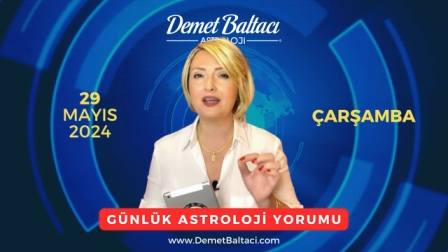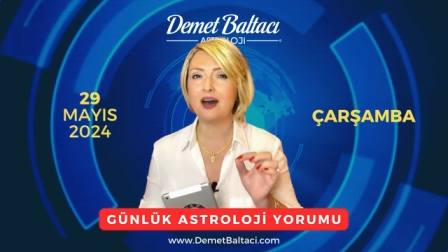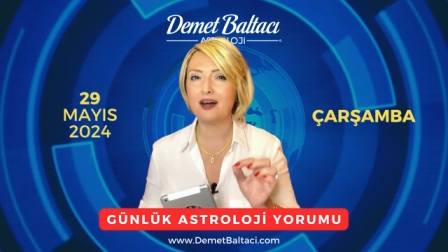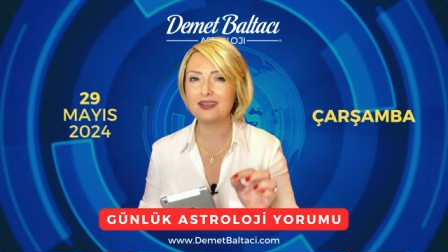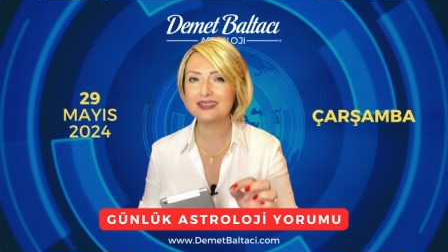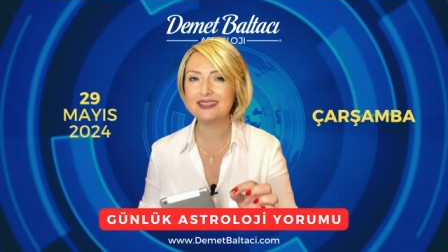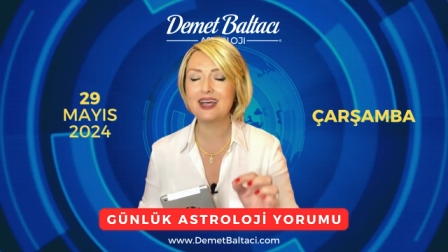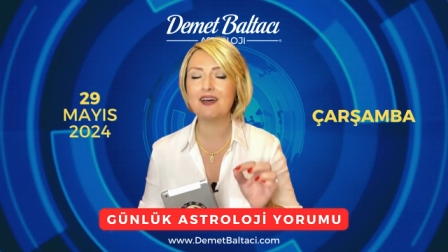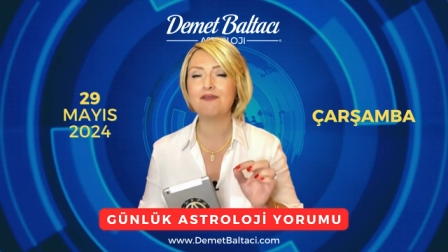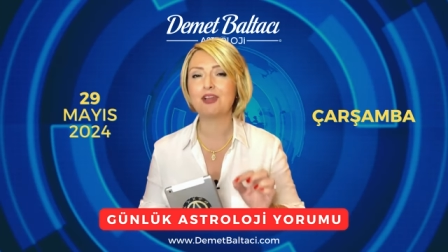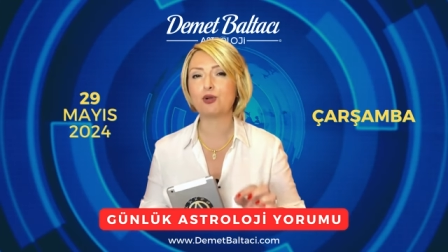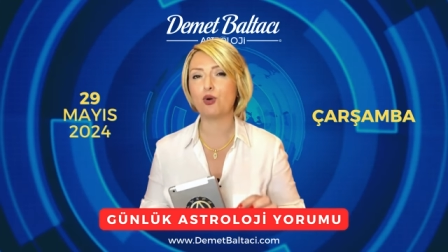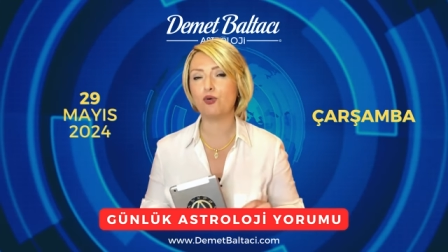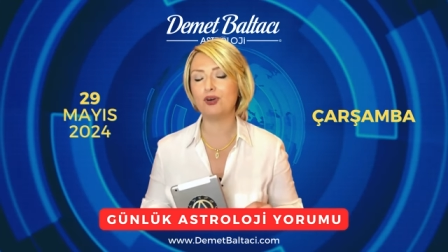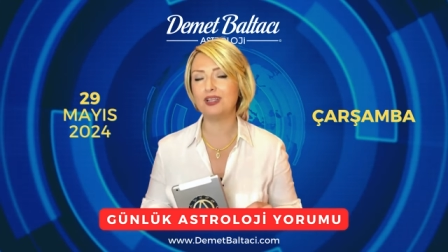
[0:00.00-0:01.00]
aslan
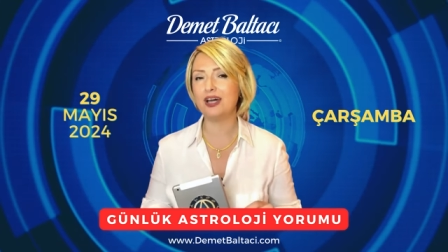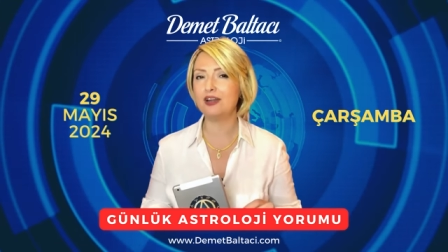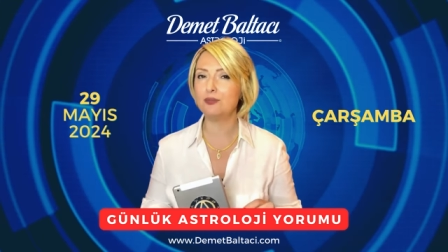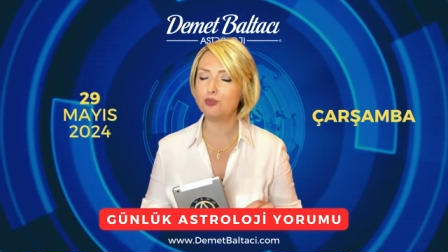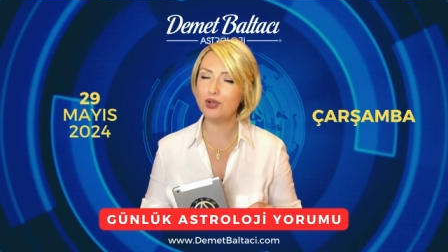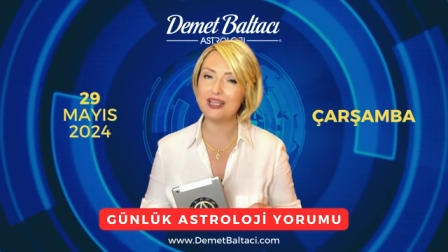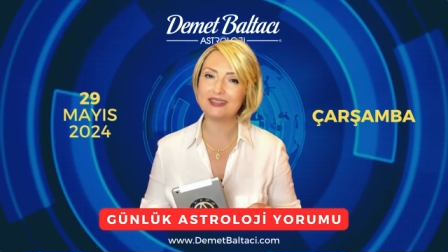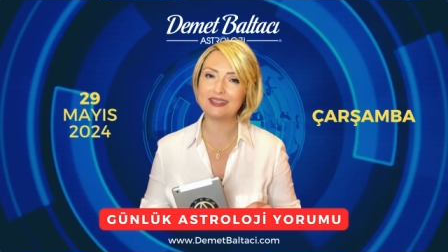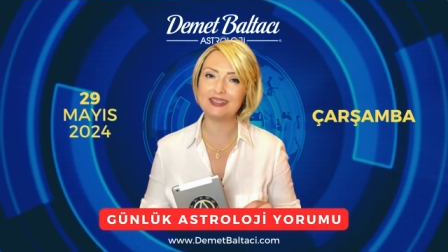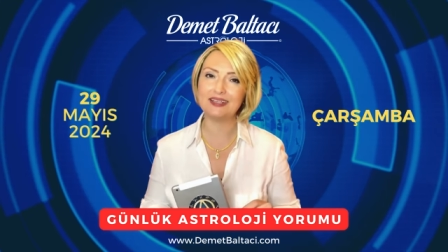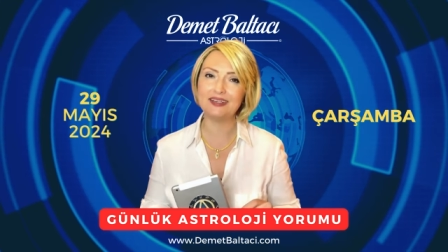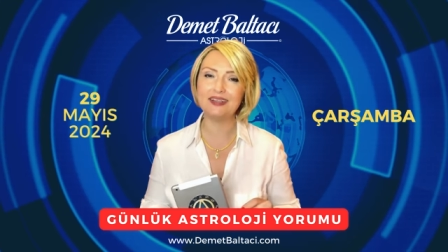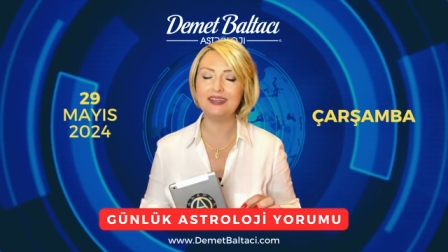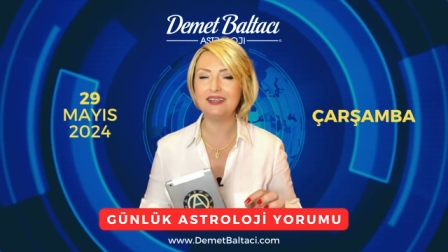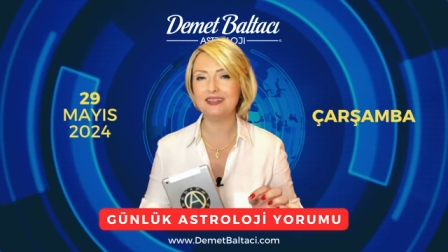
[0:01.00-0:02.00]
ve kovalar bu
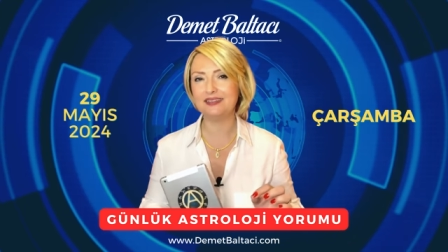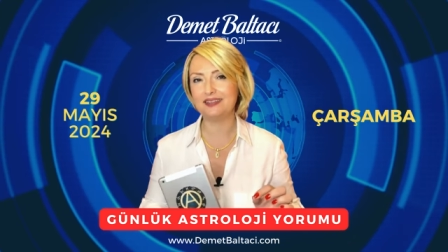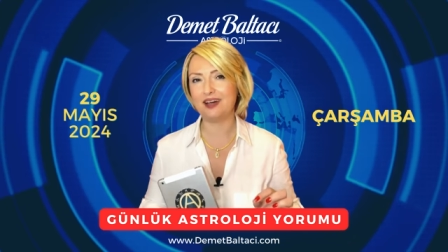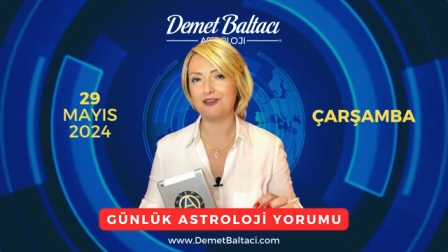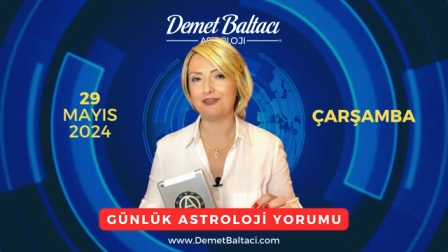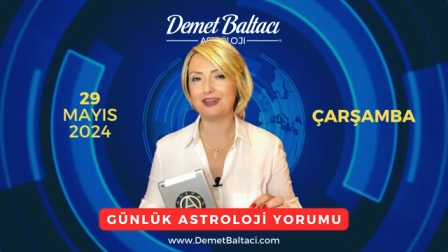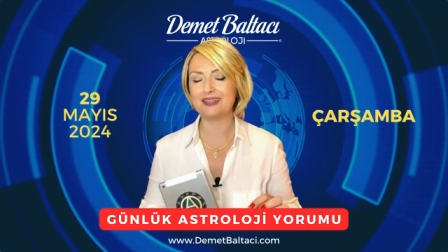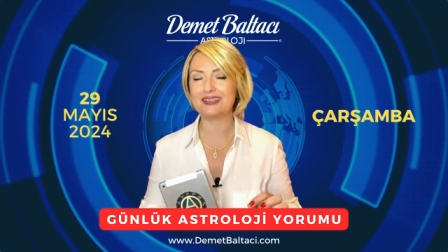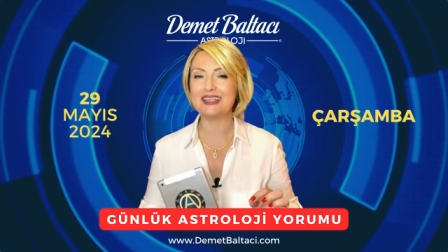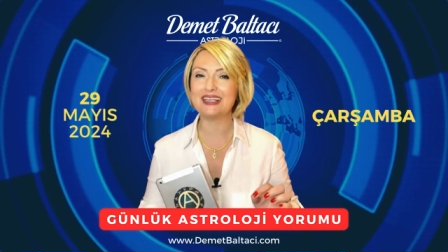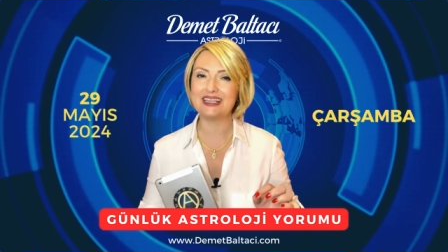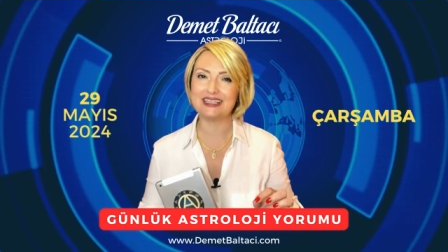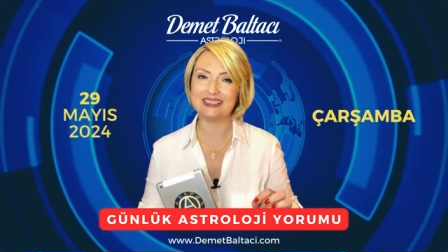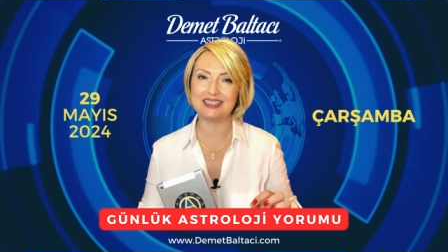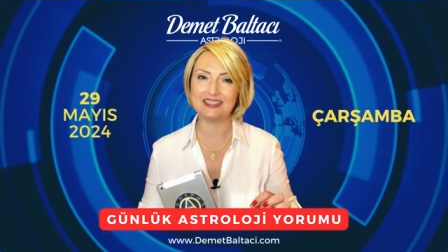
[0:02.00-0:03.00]
etkileri daha fazla
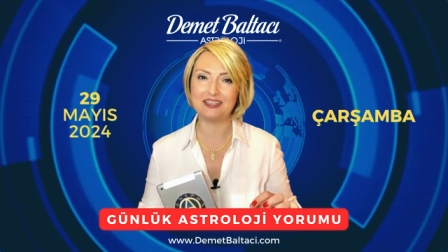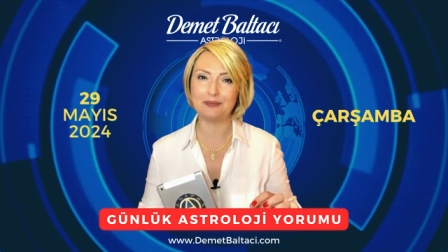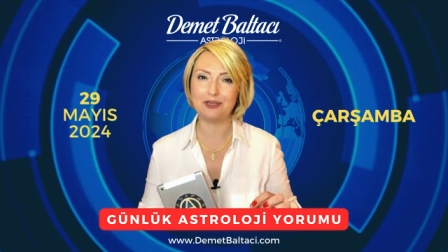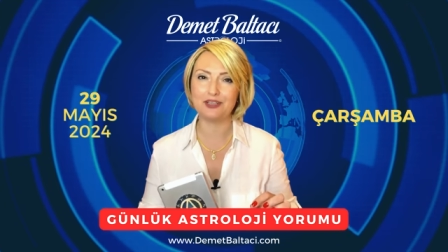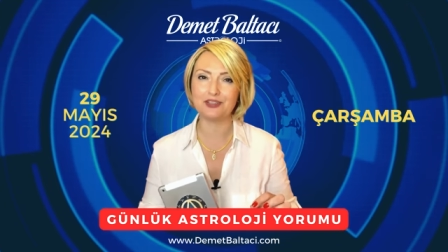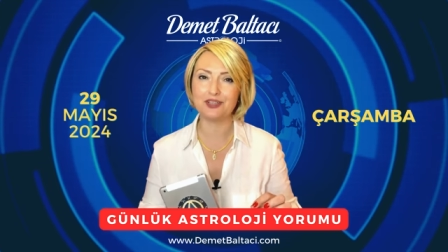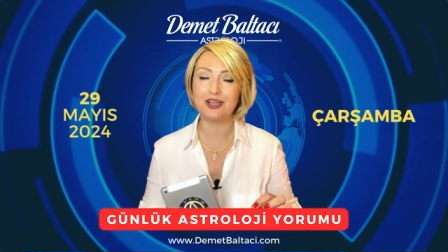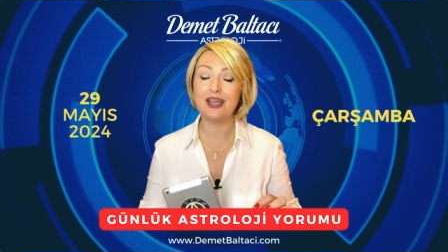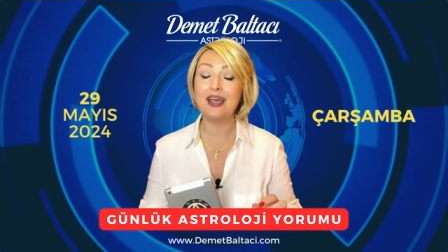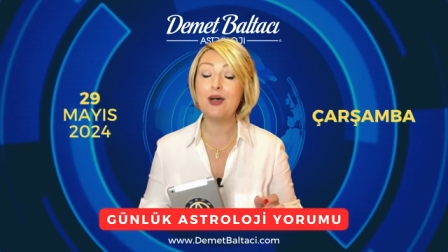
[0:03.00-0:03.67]
hissedebilir.